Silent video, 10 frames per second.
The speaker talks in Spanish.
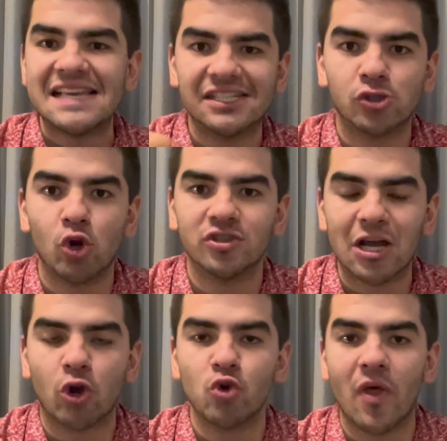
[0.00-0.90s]
y esto lo
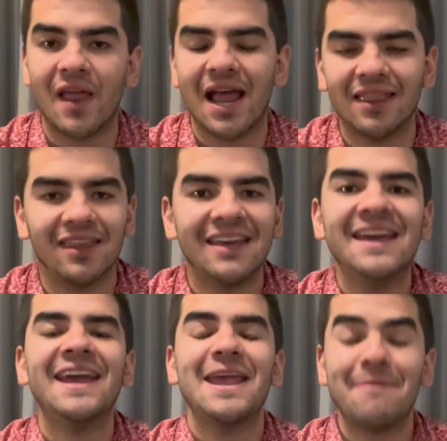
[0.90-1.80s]
saco yo adelante.
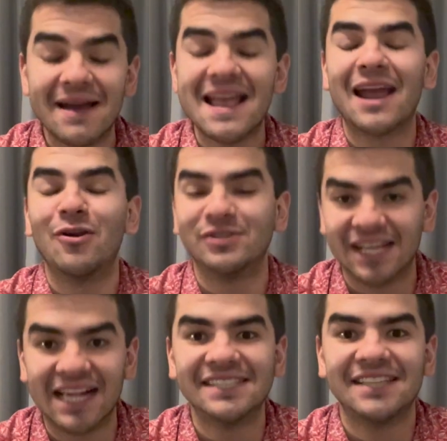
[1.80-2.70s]
Y vaya que lo
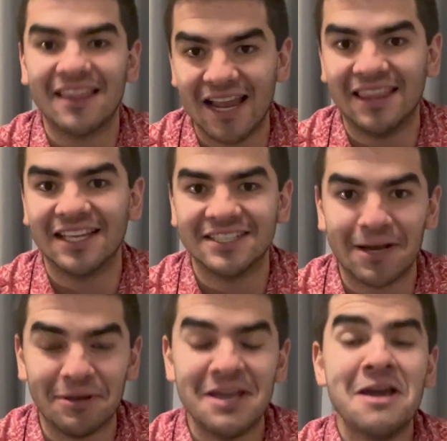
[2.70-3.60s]
sacaste adelante,
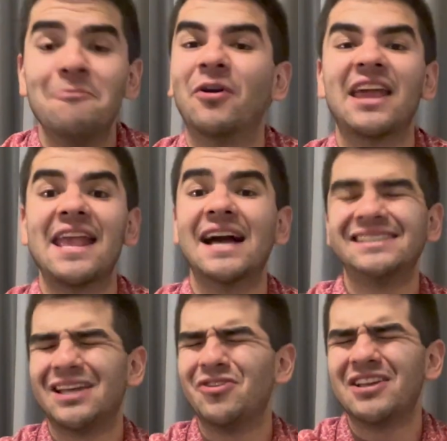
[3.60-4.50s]
Xavi, porque
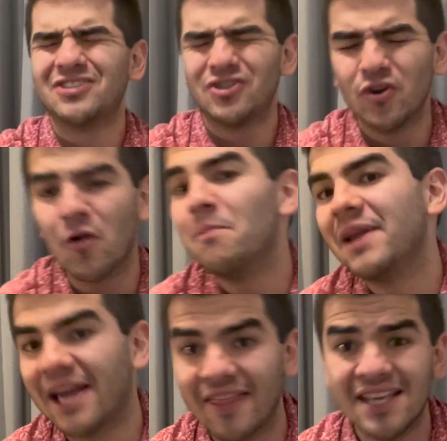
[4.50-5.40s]
llegaste en una estación
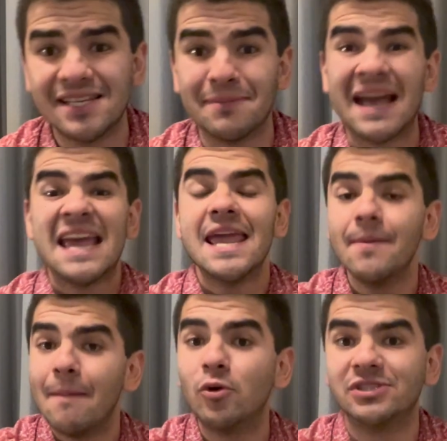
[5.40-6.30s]
complicadísima.
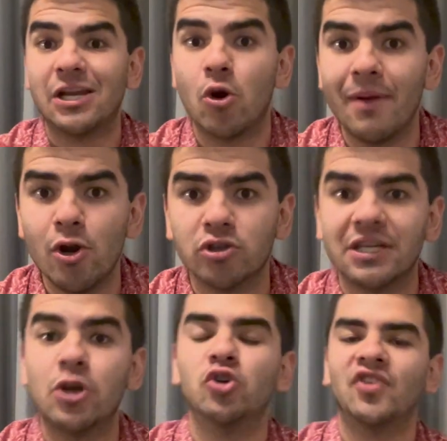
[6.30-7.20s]
Íbamos en novenos
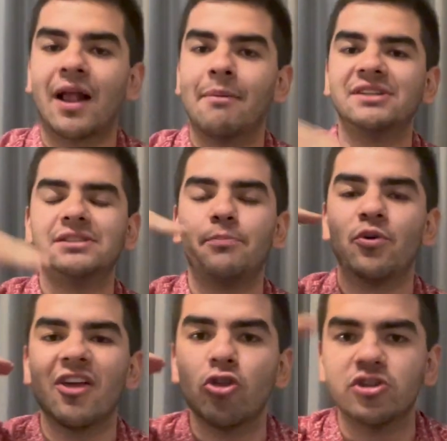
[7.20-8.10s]
y nos acabaste
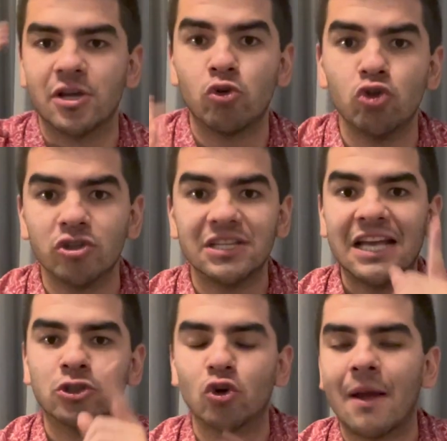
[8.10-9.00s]
poniendo segundos
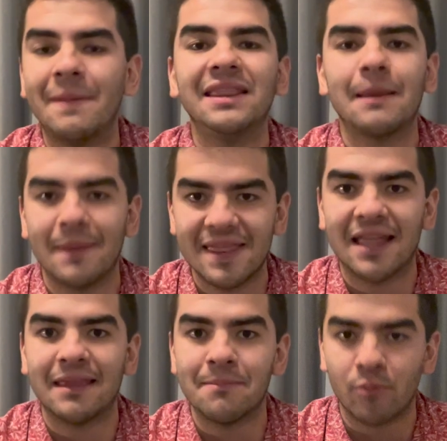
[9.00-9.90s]
en solamente
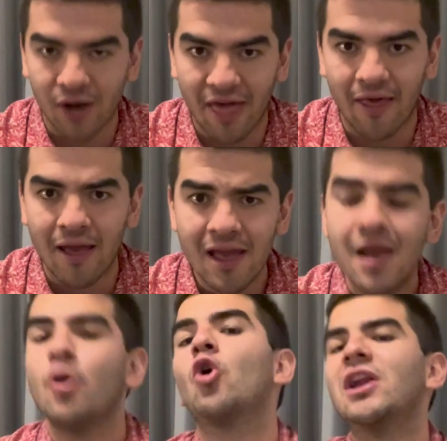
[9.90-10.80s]
media temporada.
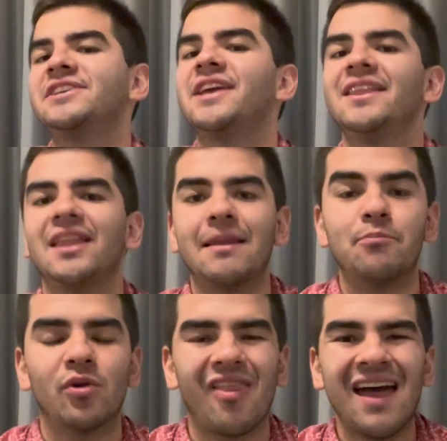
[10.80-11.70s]
Luego la siguiente
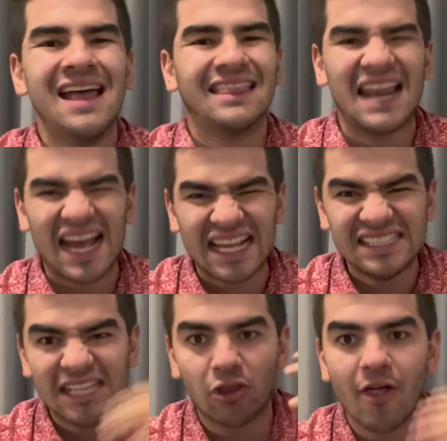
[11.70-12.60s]
temporada
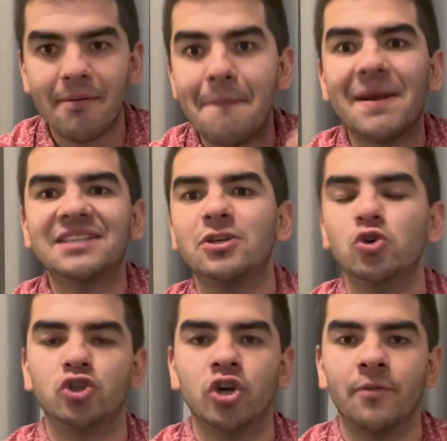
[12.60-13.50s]
trajiste todavía más
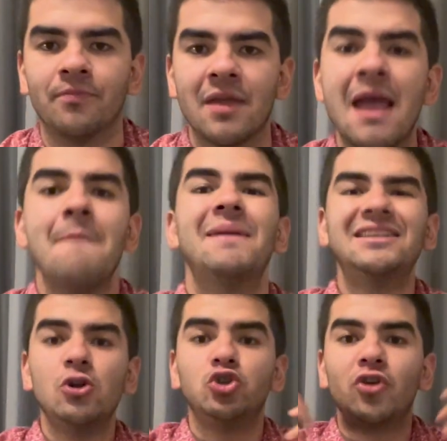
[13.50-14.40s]
ilusión.
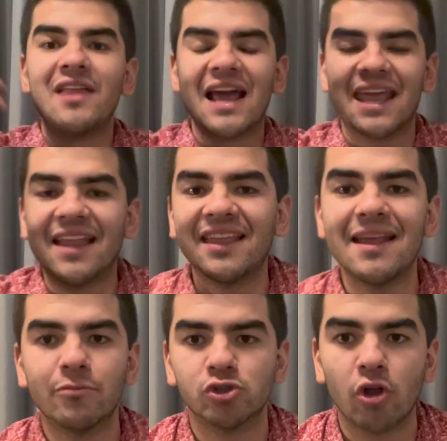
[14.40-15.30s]
Más ilusión de la que ya
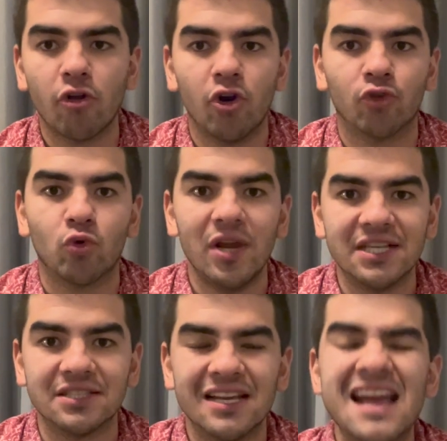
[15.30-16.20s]
teníamos todos los
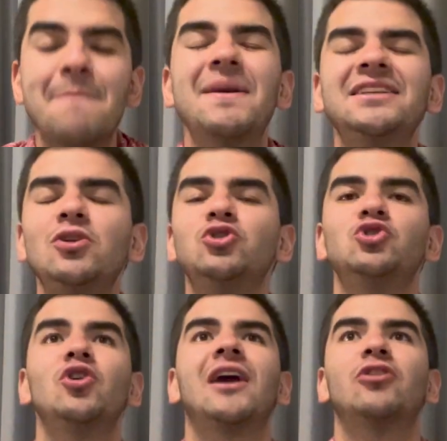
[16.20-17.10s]
culés. Más
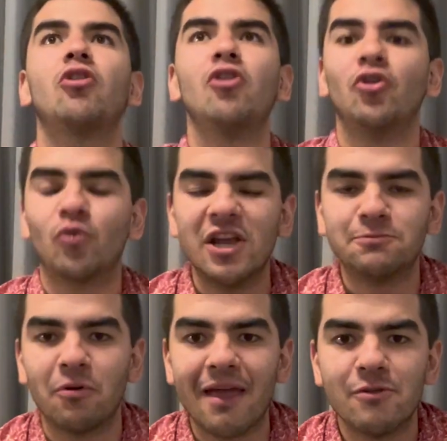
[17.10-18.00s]
ilusión que todos los culés
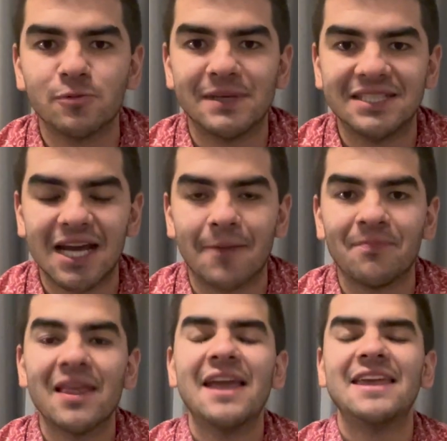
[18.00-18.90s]
podíamos pensar.
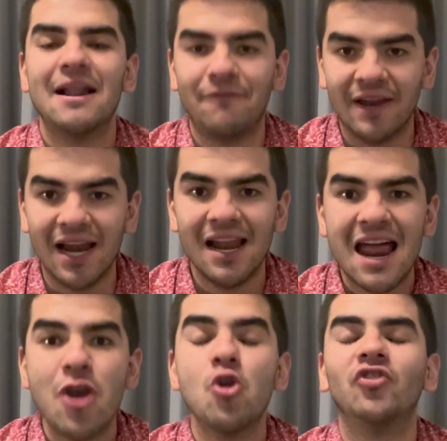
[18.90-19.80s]
Y al final
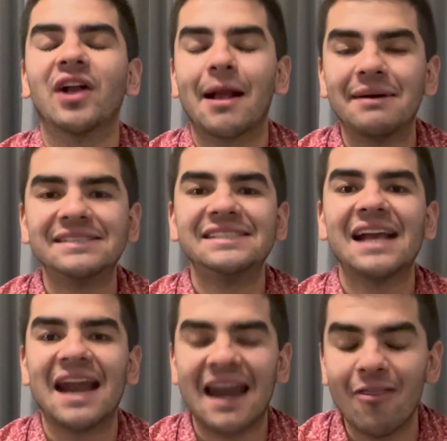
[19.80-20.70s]
nos acabaste
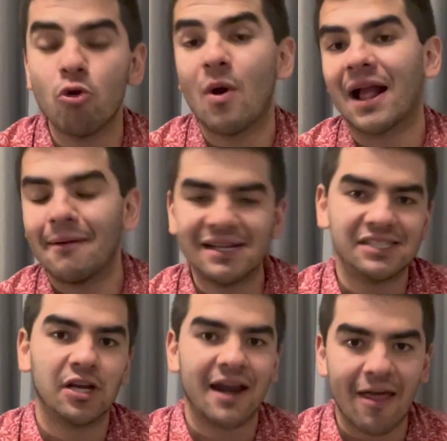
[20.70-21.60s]
ganando o
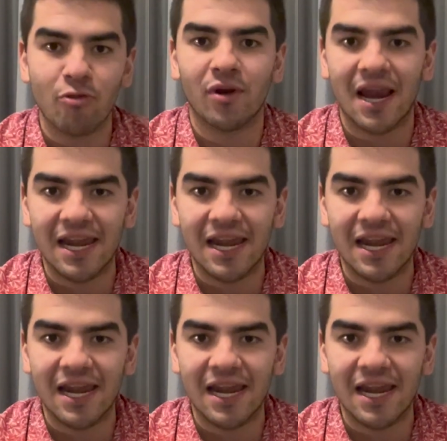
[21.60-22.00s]
acabaste ganando una